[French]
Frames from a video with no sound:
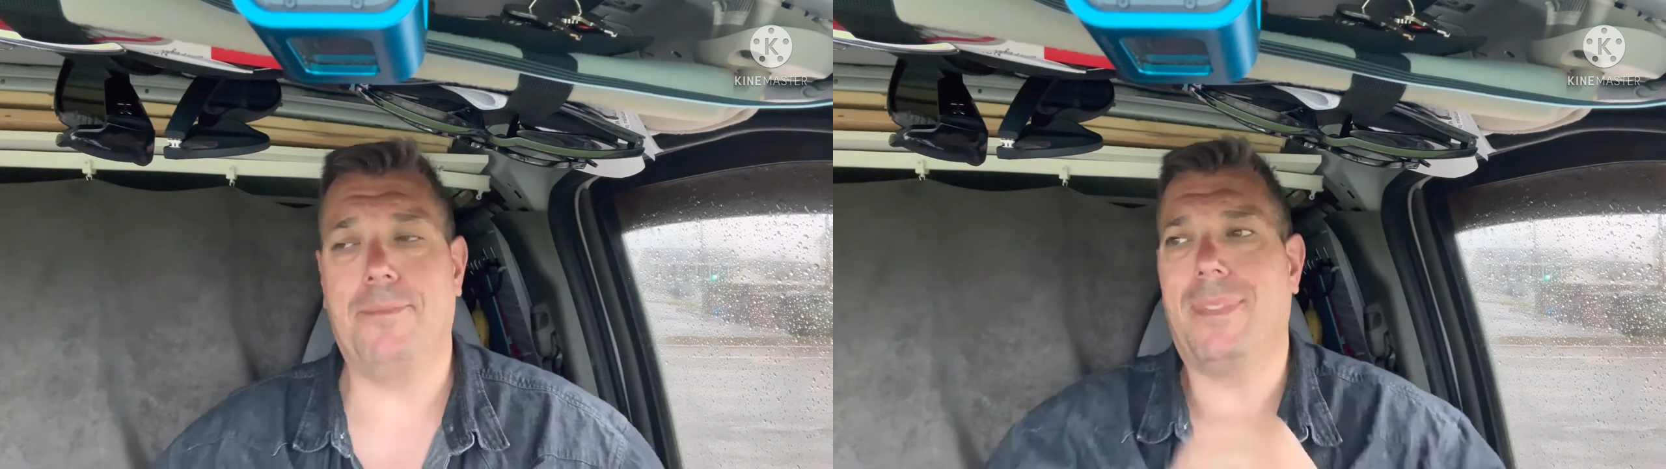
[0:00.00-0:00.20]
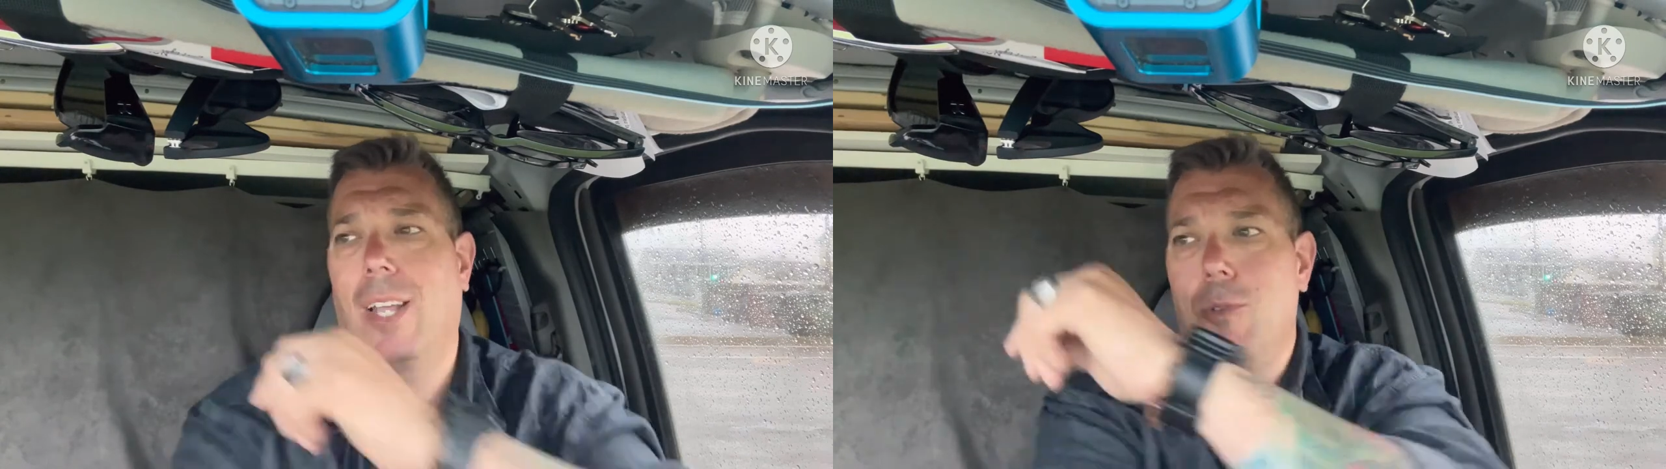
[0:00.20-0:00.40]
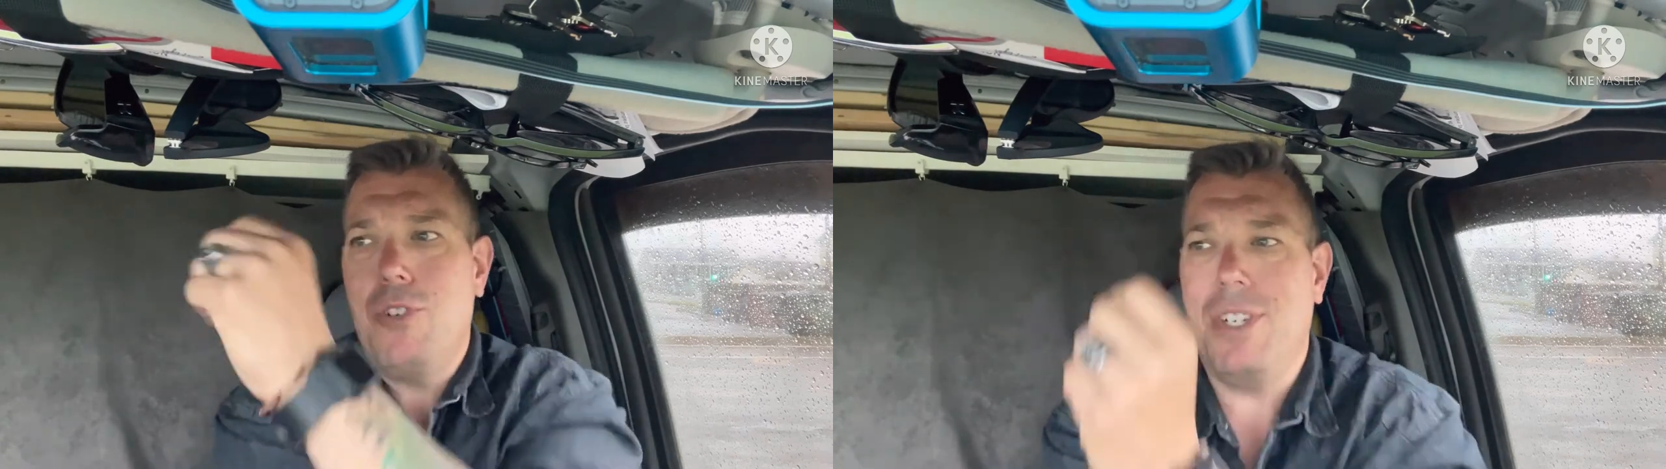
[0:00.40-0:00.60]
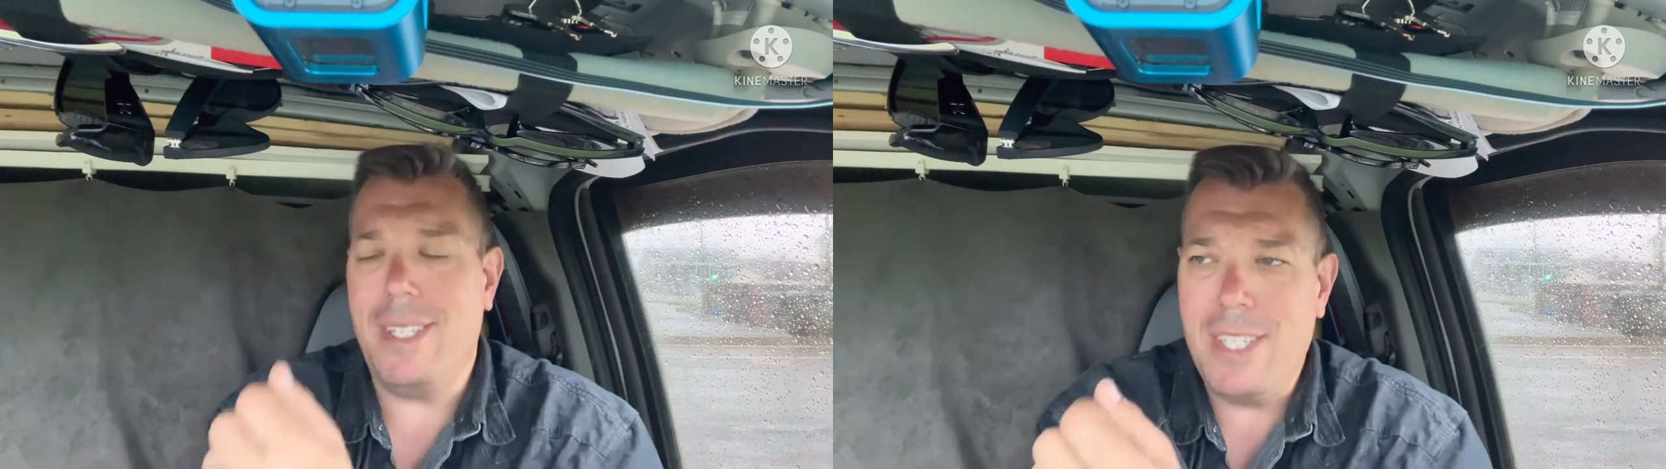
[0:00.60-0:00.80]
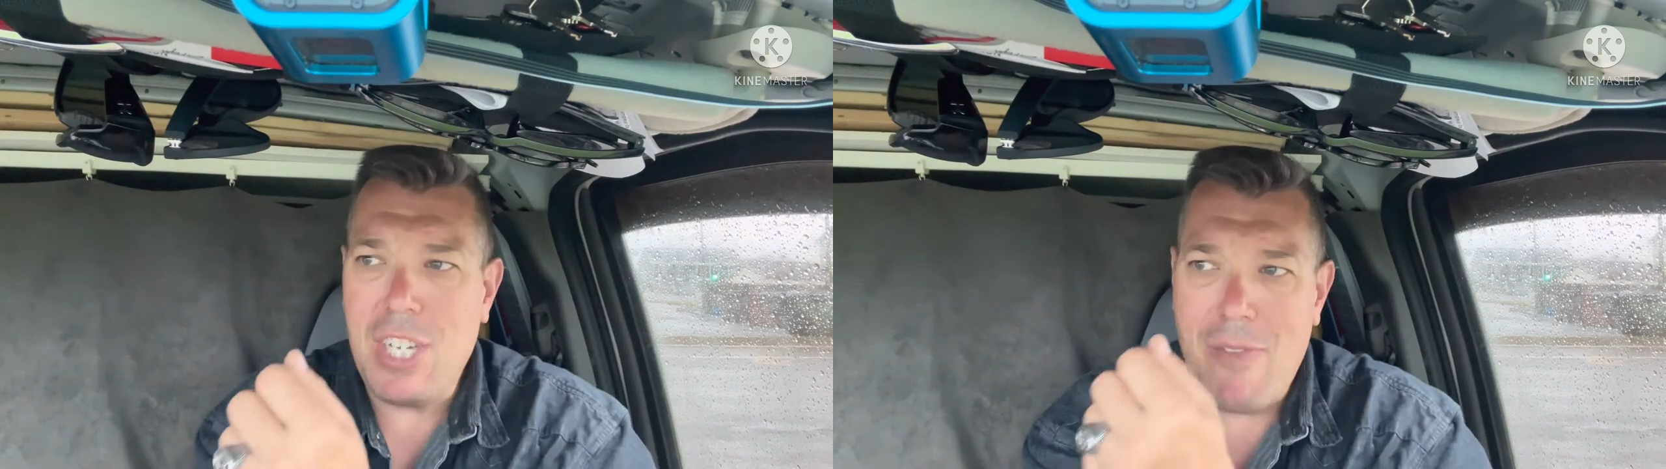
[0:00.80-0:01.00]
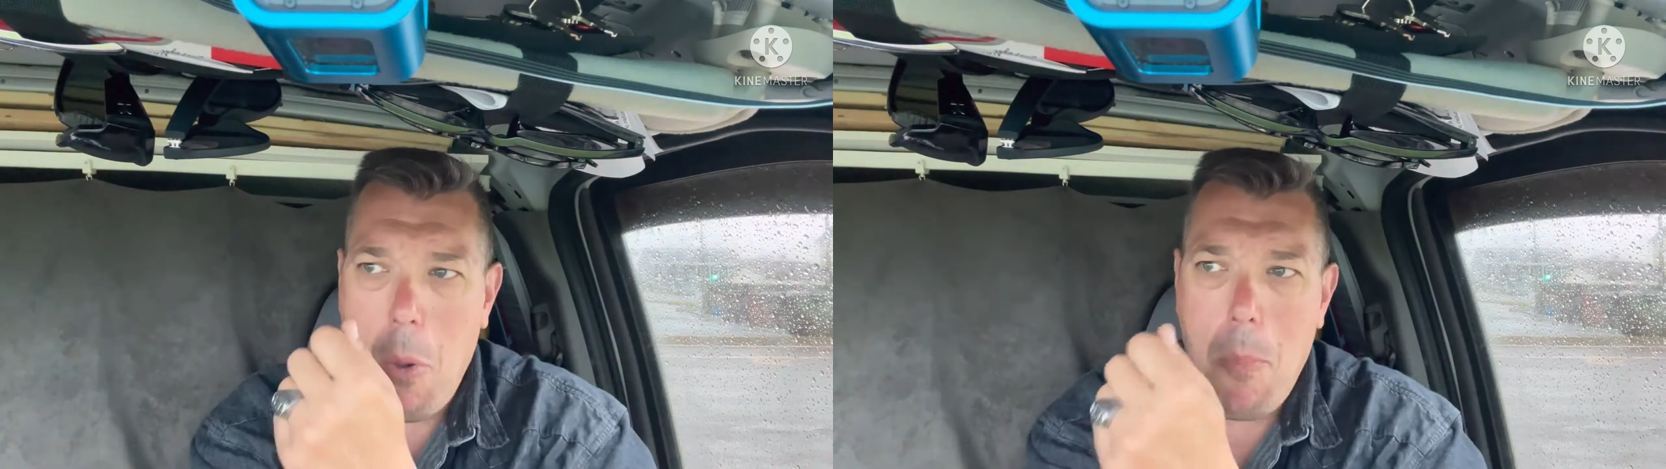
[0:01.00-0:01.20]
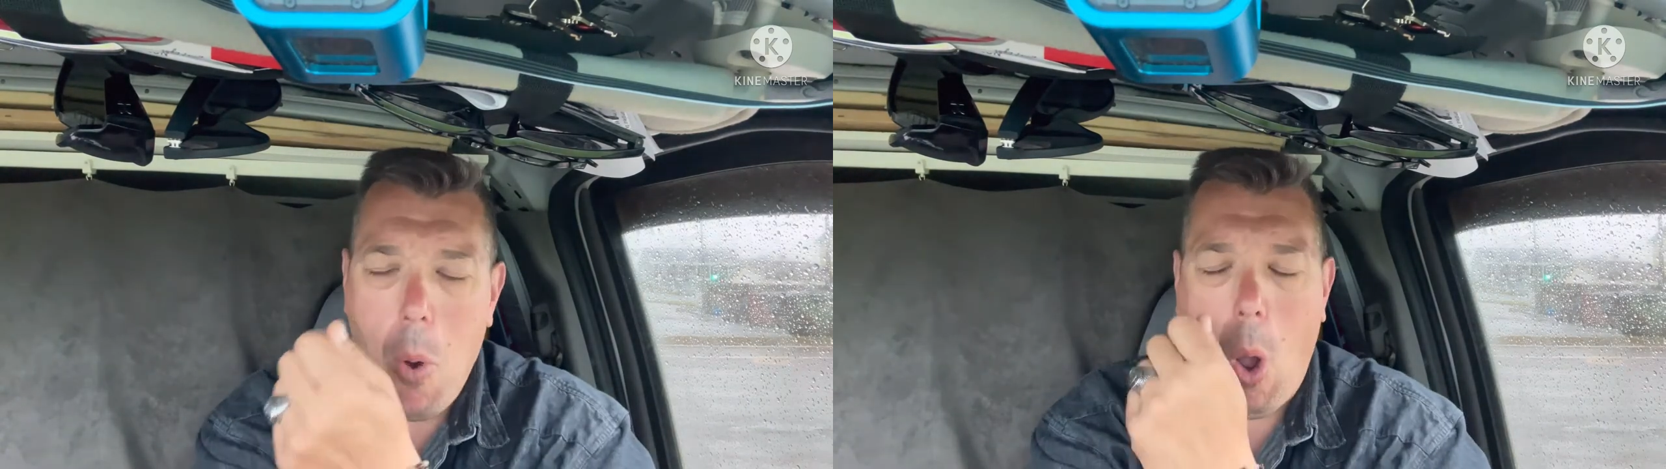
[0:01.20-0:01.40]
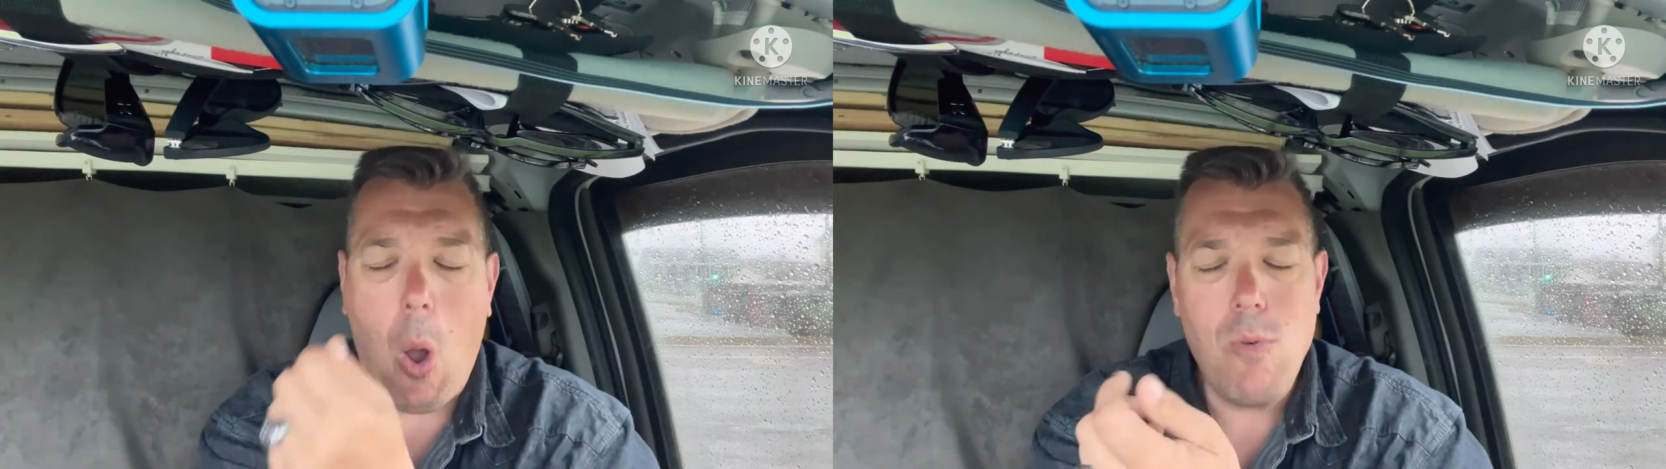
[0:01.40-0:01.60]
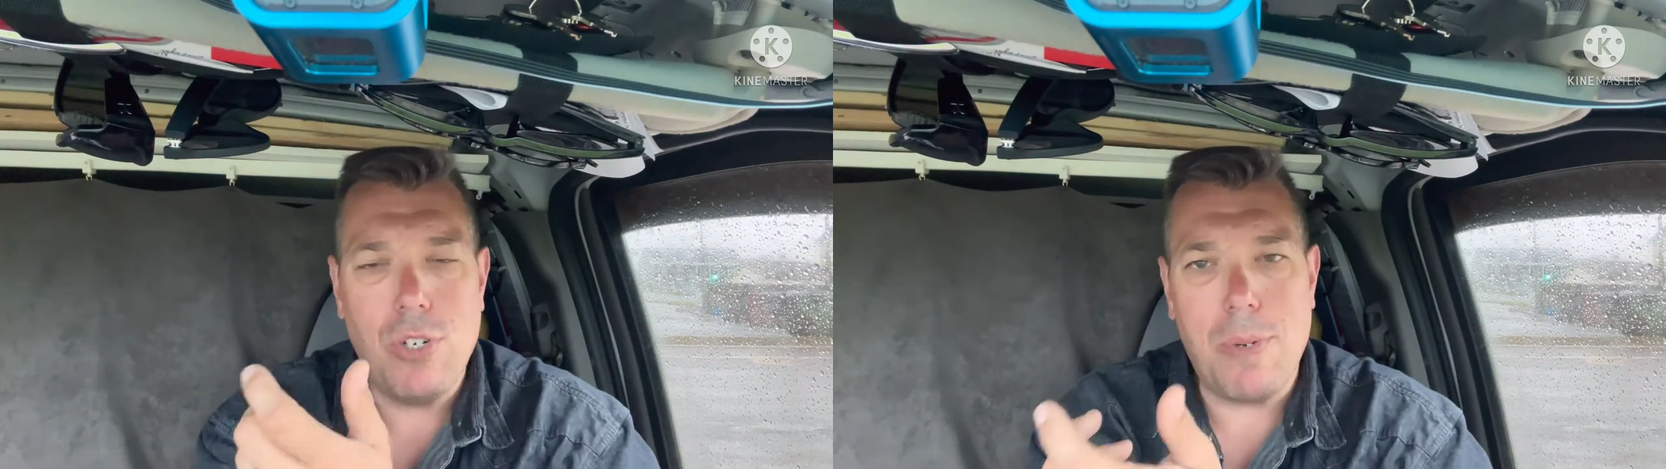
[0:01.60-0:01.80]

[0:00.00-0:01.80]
Tantôt, j'ai dit que j'avais un peu honte.